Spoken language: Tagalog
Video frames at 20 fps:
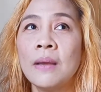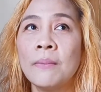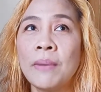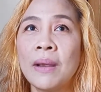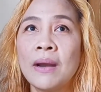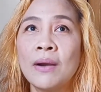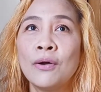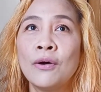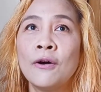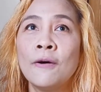
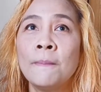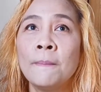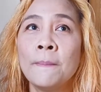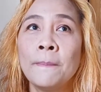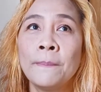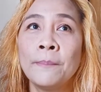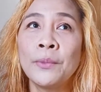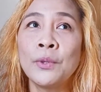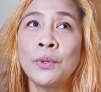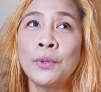Pero
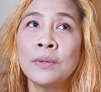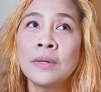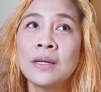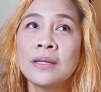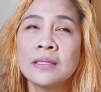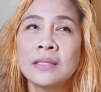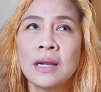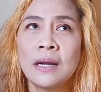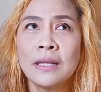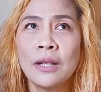nung
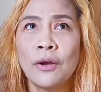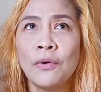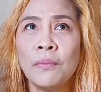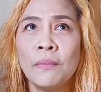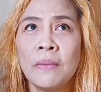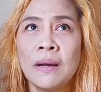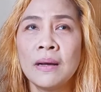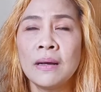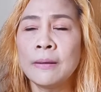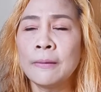nag-start ako
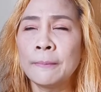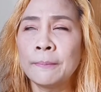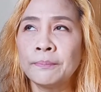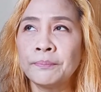mag,